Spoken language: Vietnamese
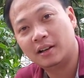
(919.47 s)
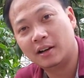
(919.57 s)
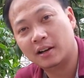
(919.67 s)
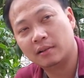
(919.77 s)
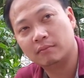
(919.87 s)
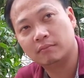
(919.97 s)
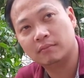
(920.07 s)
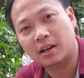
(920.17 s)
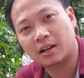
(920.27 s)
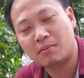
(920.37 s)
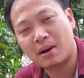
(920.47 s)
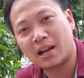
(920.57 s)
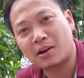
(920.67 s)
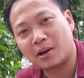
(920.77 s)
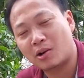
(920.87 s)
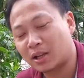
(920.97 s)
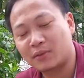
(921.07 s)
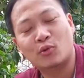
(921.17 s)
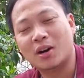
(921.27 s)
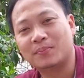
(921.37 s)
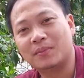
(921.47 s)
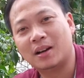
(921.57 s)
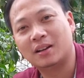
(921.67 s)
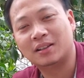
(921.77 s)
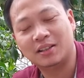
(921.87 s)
à, à, các bạn nào mà không thấy phù hợp à,